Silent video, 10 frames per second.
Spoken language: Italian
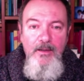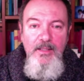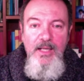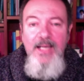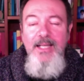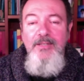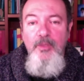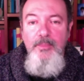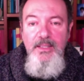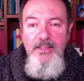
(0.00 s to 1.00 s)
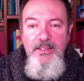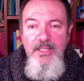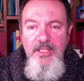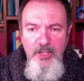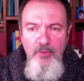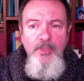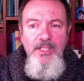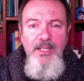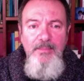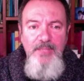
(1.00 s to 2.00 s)
Accanto a me c'era un uomo in
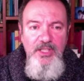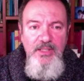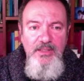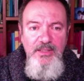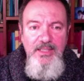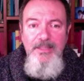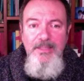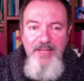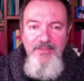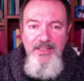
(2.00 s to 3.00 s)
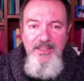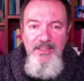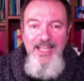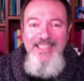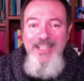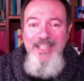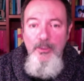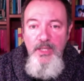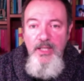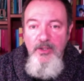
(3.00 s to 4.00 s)
camicia che tremava ed era a
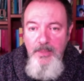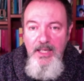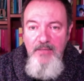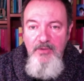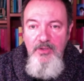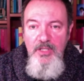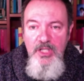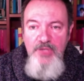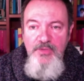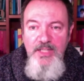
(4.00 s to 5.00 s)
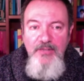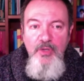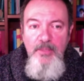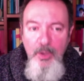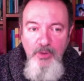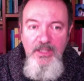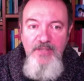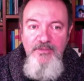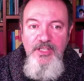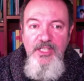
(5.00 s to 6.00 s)
lui che io parlavo, sfidando le botte
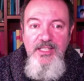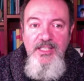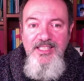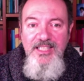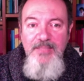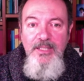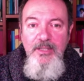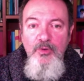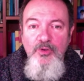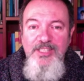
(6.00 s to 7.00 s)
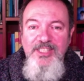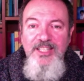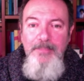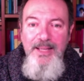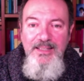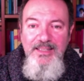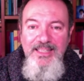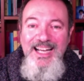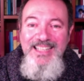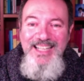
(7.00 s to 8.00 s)
dei fascisti e i sibili loro da
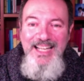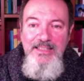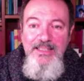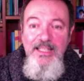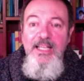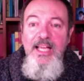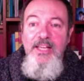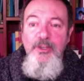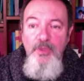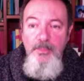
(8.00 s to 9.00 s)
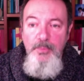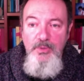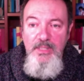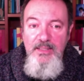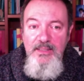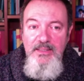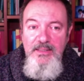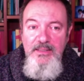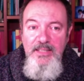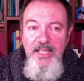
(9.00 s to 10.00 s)
serpenti, adelante, e io deputa.
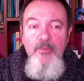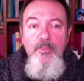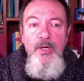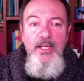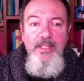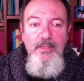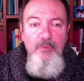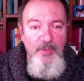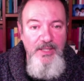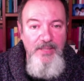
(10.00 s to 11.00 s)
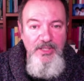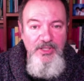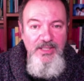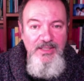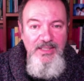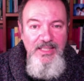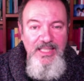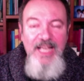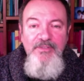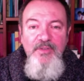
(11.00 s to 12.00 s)
Era un poeta l'uomo in camicia
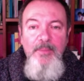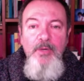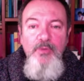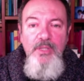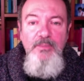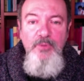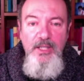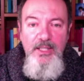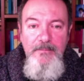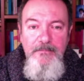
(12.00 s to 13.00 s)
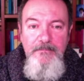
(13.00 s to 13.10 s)
e aveva paura di morire.